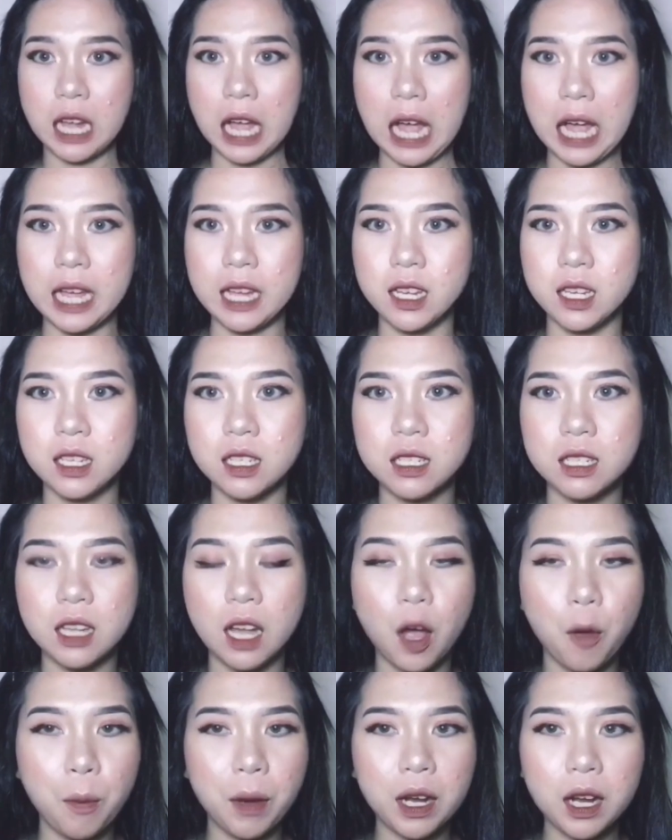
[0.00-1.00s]
guys,
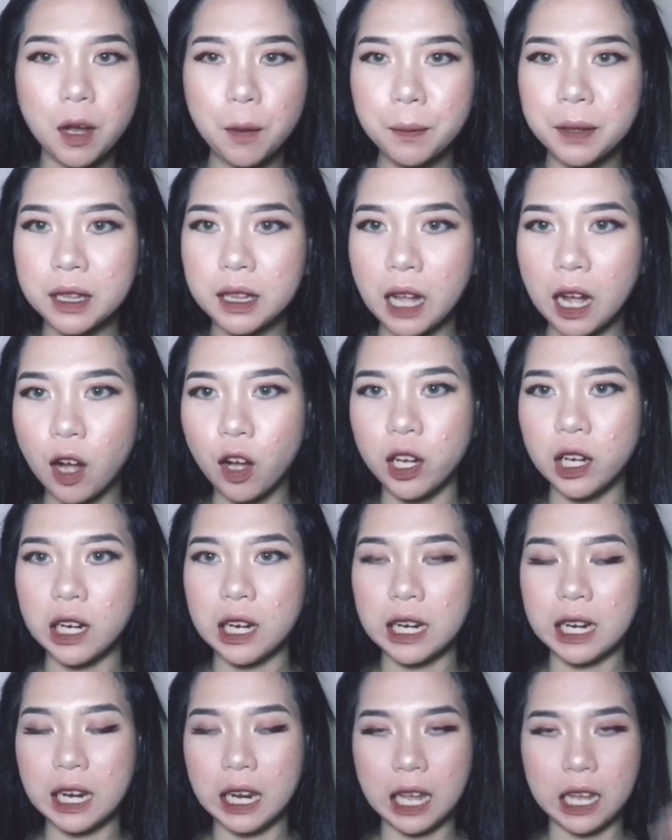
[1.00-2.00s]
nakapagkabit na ako
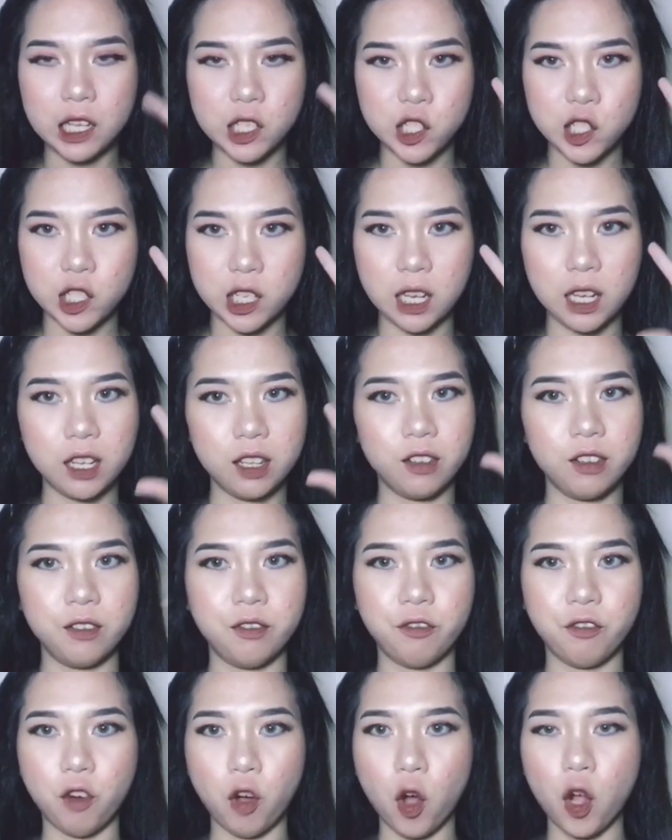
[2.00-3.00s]
ng lash and
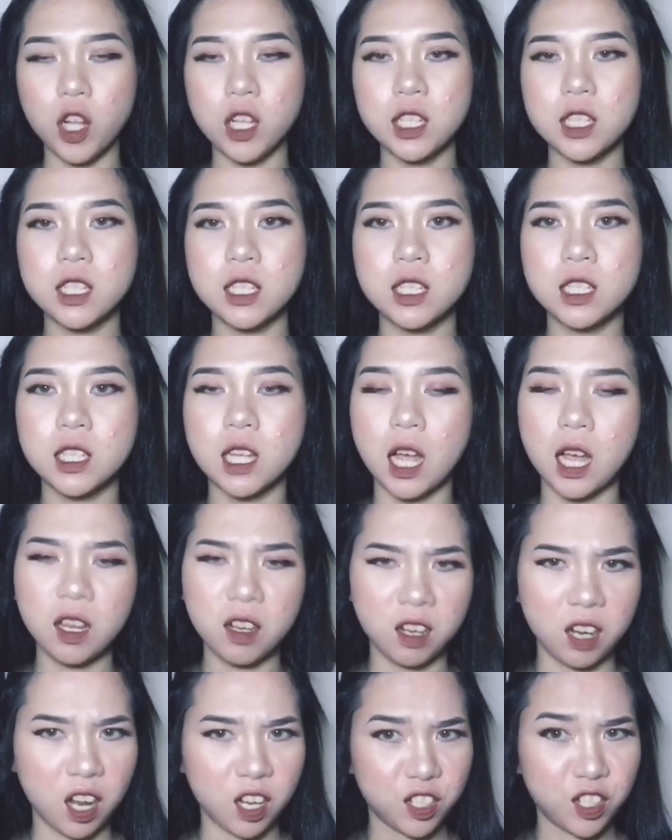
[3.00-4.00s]
falls.
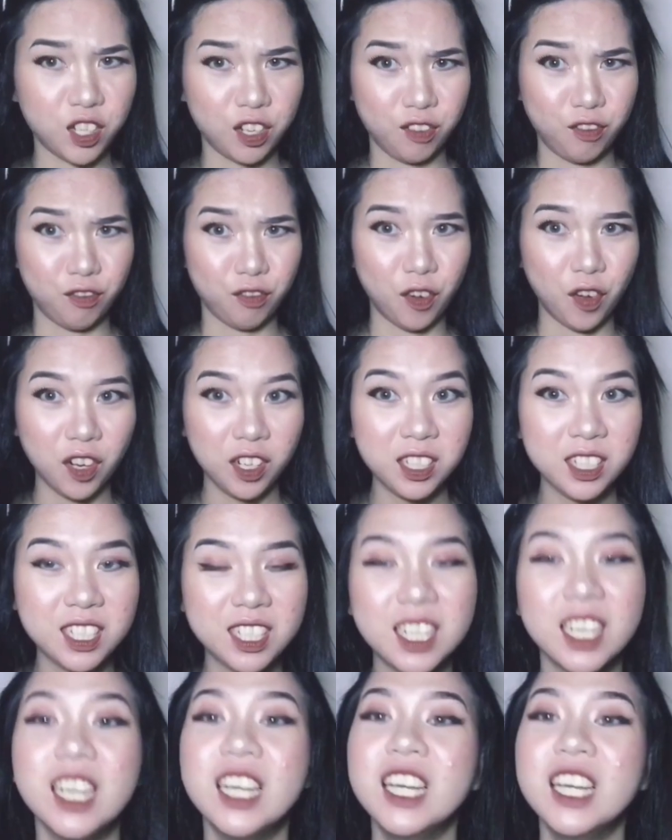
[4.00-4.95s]
Ay, lash and falls.